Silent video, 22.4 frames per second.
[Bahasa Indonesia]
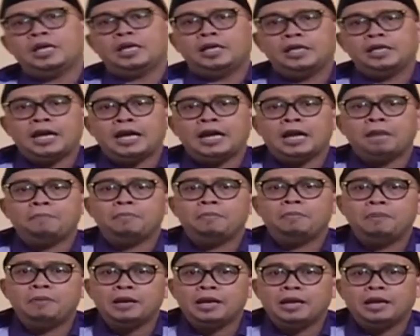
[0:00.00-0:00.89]
Ini anak
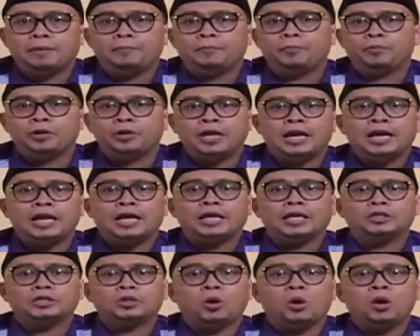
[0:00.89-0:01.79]
bebel, punya
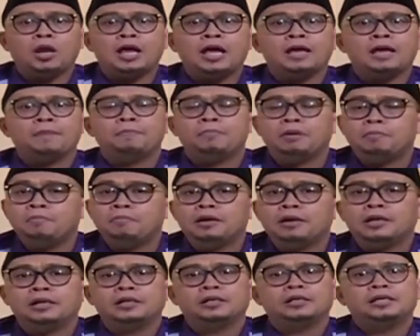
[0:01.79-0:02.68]
anak sekolah
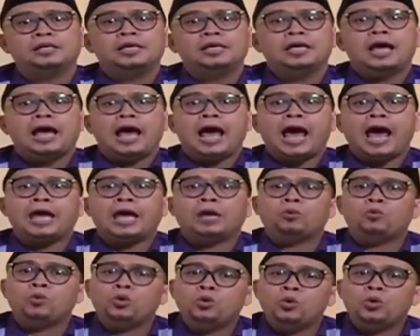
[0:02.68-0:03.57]
bebel.
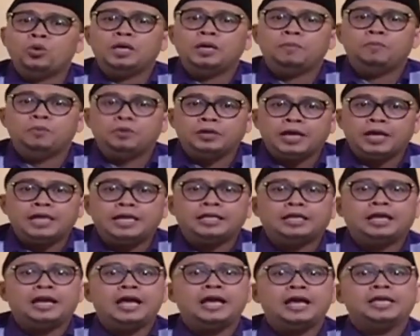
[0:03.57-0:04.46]
Air wudhu ibunya
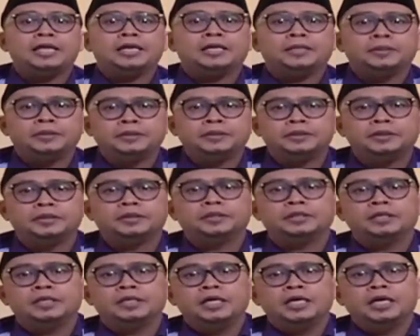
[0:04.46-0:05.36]
ditadangin.
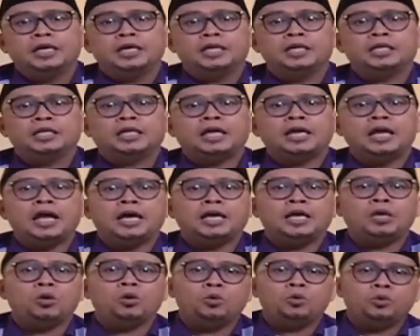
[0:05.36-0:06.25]

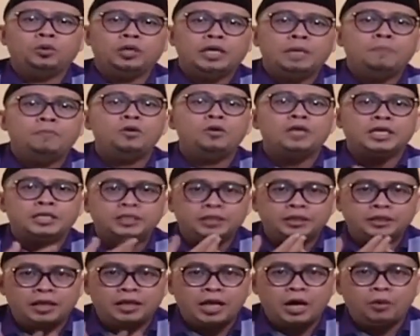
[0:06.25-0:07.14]
Ditadangin wudhu. ibunya
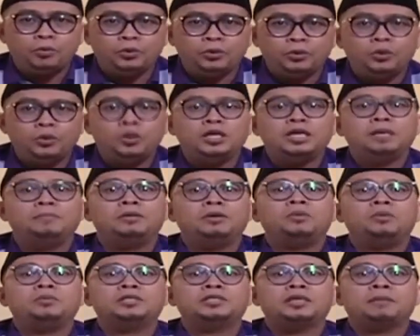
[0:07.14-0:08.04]
setelah wudhu
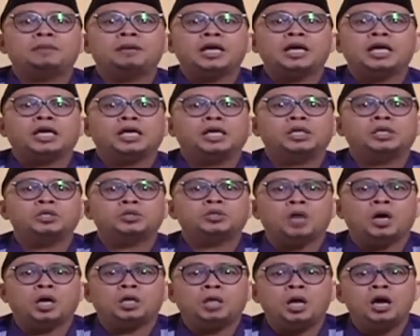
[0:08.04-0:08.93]
diminumin sama anak.
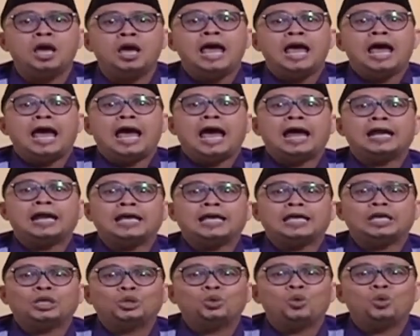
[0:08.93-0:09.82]
Insya Allah
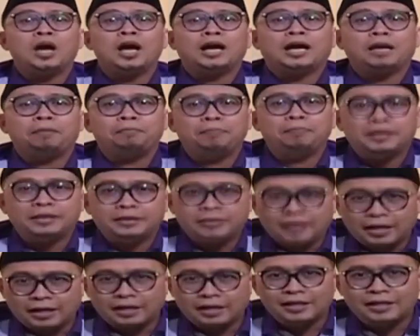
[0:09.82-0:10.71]
anak itu akan
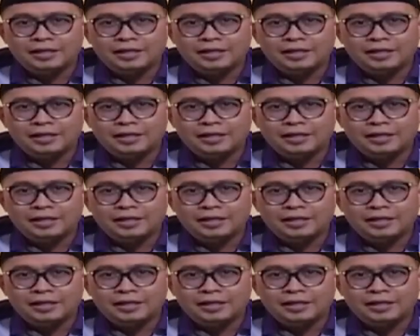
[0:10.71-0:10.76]
pintar.